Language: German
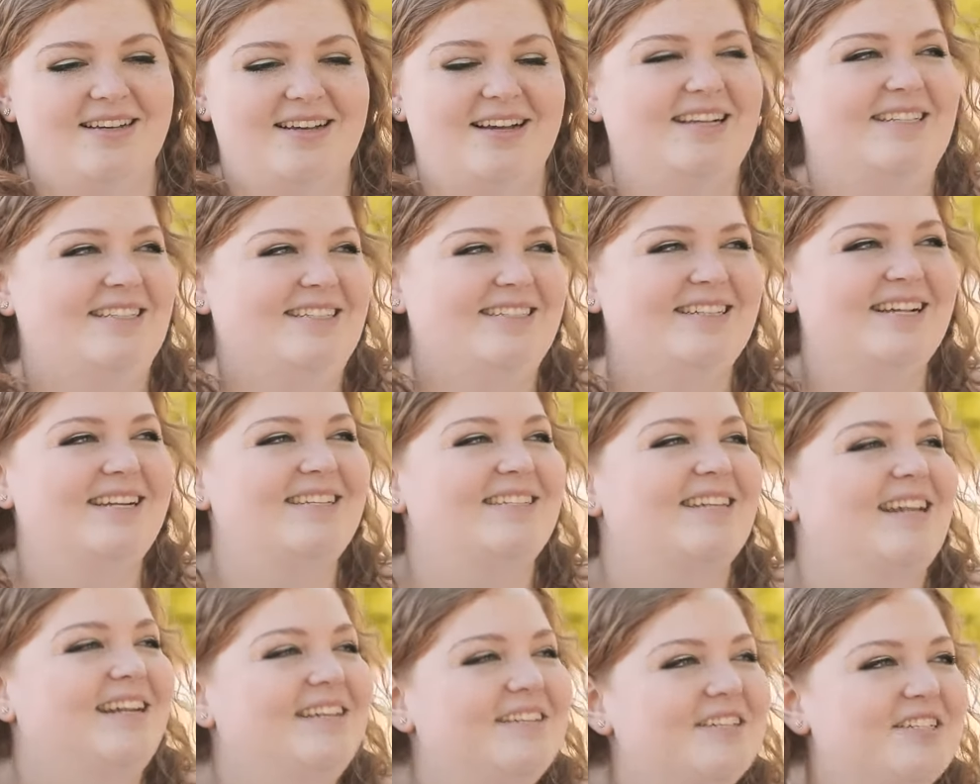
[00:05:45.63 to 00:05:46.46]
als,
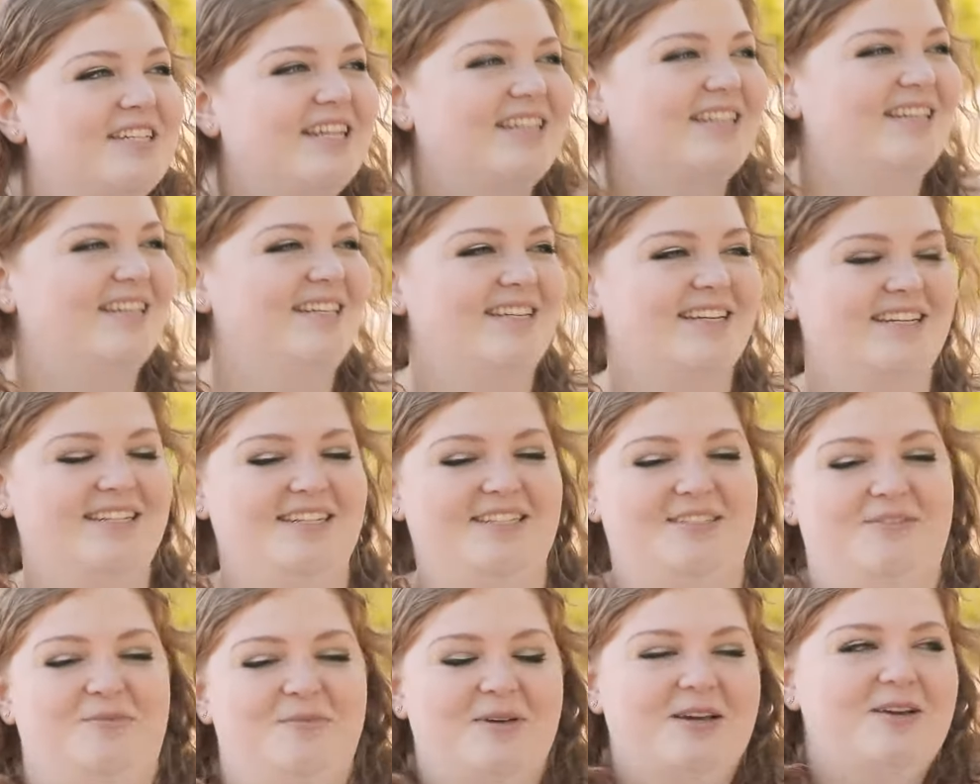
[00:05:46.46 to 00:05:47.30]
als, kleines Stadtkind dachte
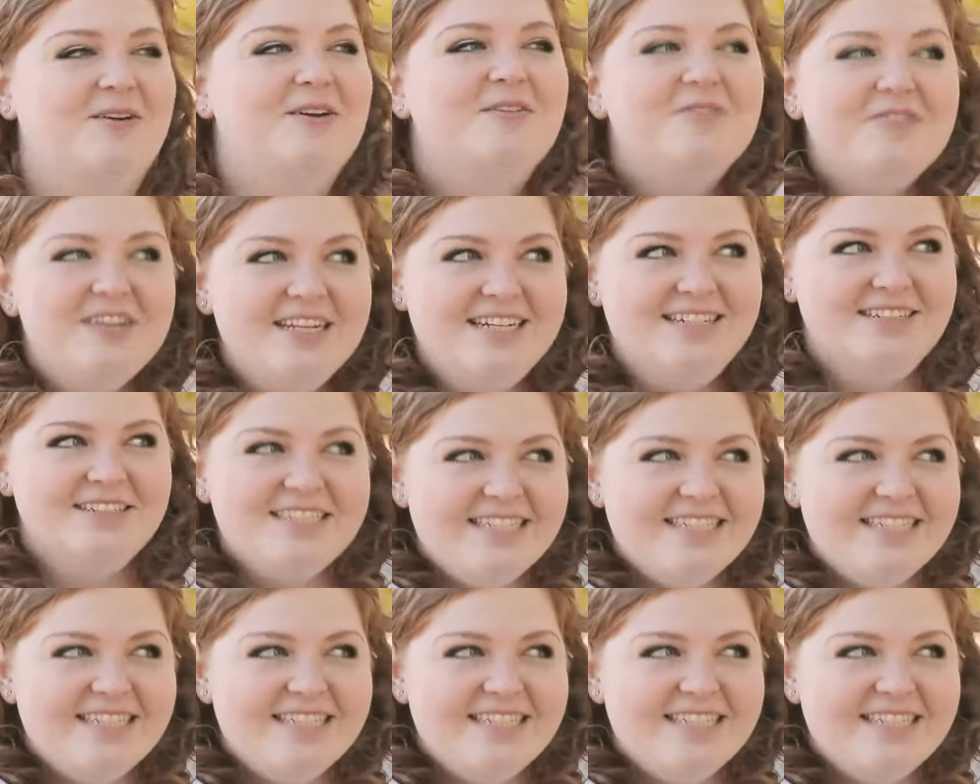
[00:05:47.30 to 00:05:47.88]
ich, oh mein Gott, wilde